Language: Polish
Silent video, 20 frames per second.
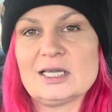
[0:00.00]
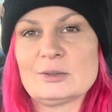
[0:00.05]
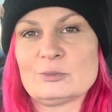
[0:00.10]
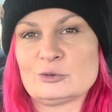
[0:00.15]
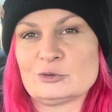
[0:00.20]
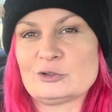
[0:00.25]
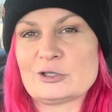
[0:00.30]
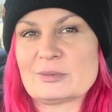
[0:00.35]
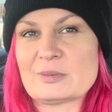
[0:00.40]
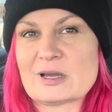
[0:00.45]
bo
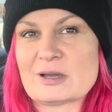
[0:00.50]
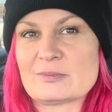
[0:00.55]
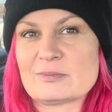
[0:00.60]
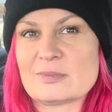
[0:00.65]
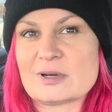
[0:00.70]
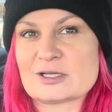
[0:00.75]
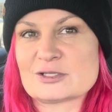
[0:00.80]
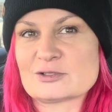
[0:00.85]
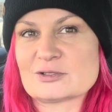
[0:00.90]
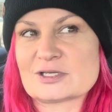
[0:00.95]
tutaj mam
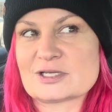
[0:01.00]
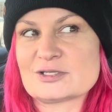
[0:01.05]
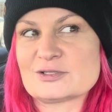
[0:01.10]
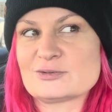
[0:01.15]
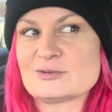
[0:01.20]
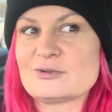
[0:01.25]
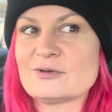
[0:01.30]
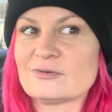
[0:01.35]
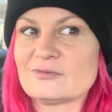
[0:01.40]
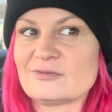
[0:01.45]
bardzo takie
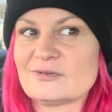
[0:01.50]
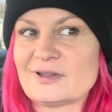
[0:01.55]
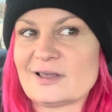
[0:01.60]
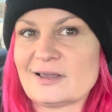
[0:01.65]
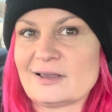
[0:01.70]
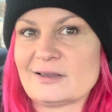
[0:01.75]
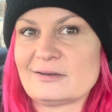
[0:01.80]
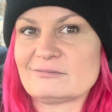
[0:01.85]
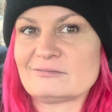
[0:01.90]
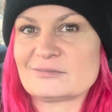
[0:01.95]

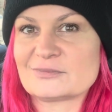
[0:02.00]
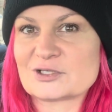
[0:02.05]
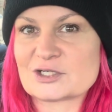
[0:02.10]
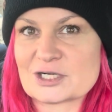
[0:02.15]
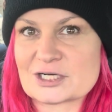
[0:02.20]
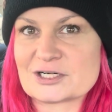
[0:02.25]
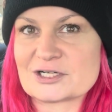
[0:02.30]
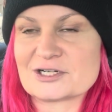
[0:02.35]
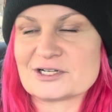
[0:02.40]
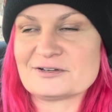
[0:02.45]
cudowne
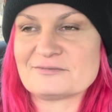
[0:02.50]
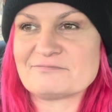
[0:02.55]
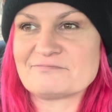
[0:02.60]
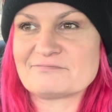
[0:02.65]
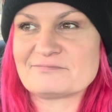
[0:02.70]
rzeczy,